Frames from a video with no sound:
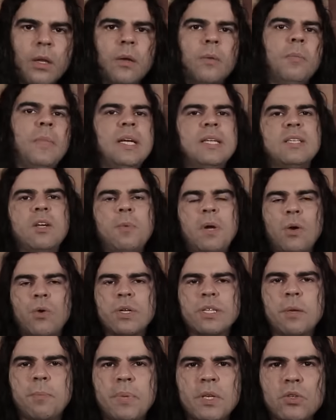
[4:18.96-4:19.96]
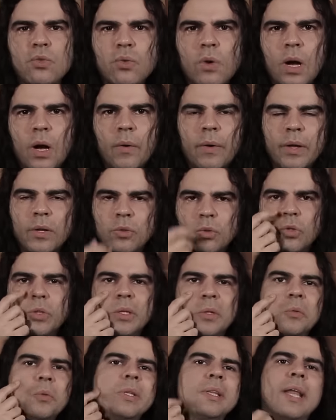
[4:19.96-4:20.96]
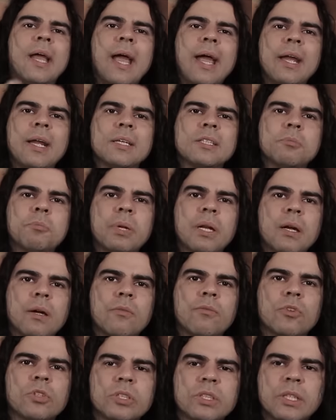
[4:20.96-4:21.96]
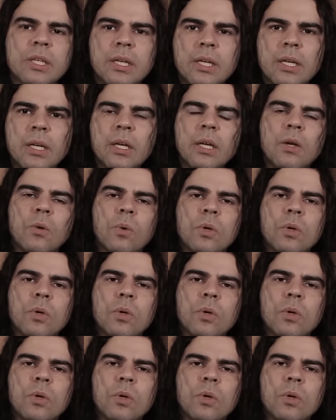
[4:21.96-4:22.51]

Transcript: Mas é uma coisa pessoal, né? Eu tô dando ideias para você.